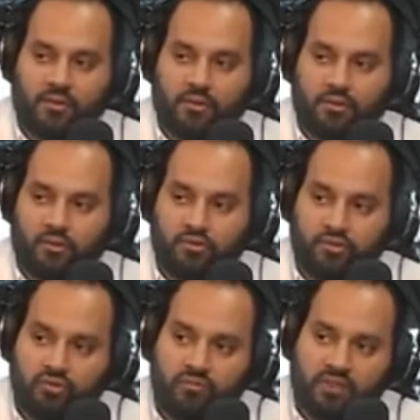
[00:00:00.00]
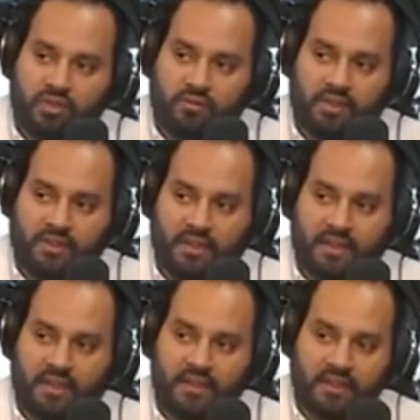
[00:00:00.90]
consumo que usted
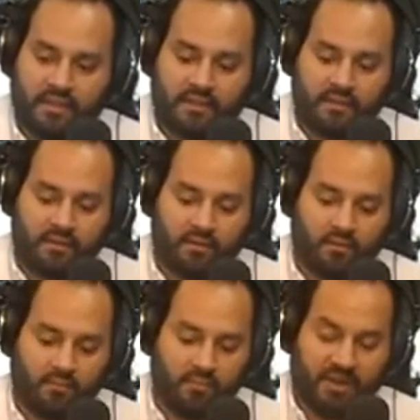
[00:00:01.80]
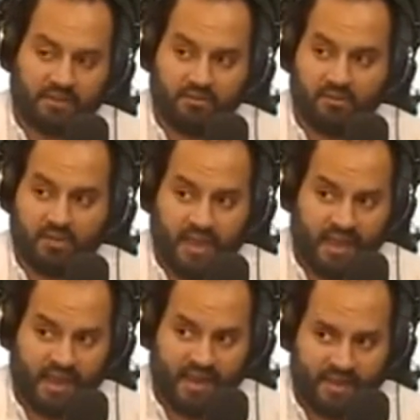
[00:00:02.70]
tenga versus lo que
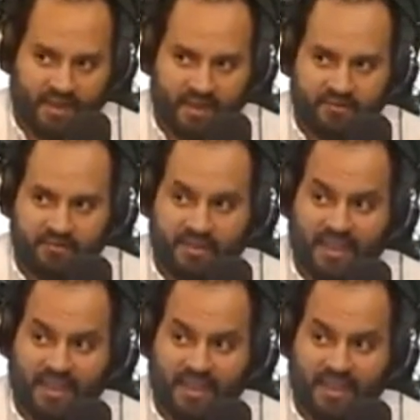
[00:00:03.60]
haya generado.